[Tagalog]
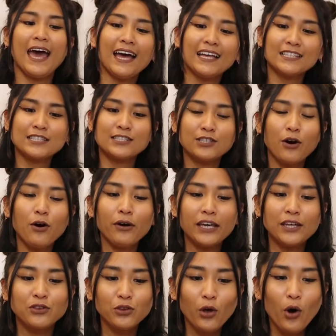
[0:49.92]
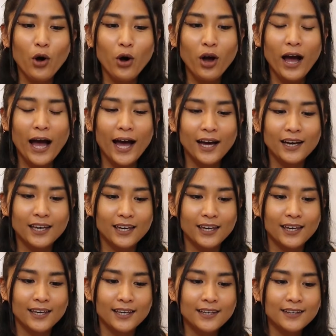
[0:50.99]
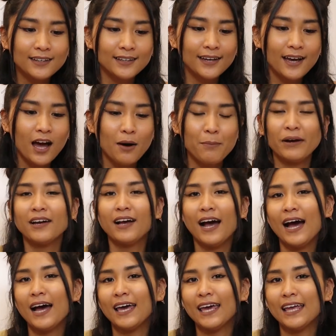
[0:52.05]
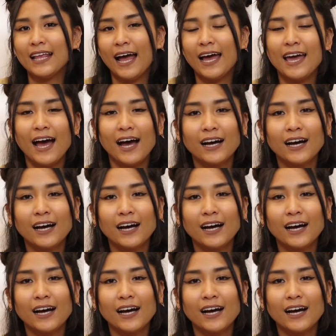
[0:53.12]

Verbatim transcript: Yan. So, itong aking pagkain ay